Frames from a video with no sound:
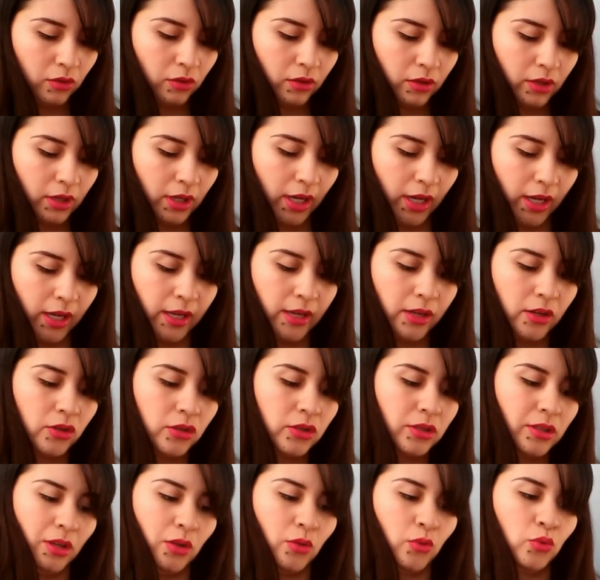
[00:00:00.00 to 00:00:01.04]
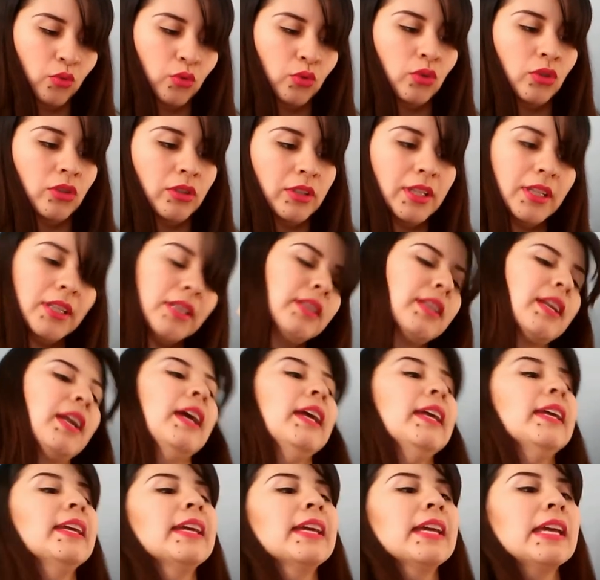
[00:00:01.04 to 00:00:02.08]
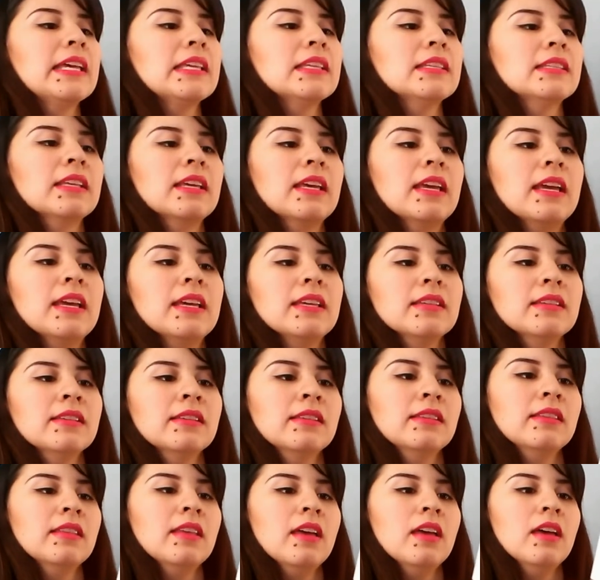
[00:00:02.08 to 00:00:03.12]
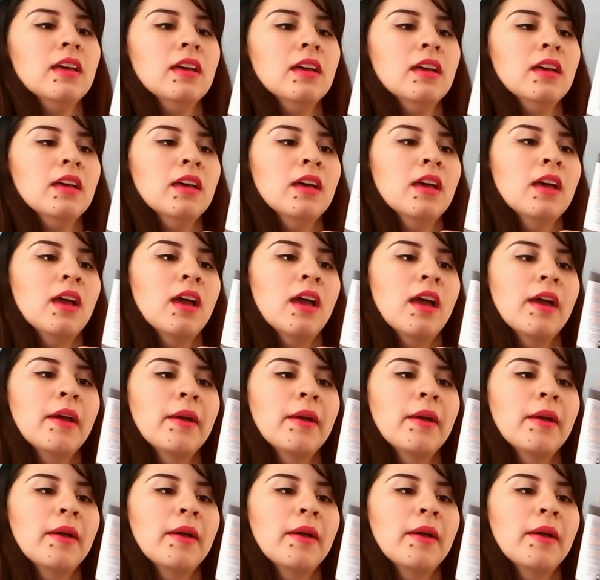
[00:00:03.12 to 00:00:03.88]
Ok, lo segundo que trae es esta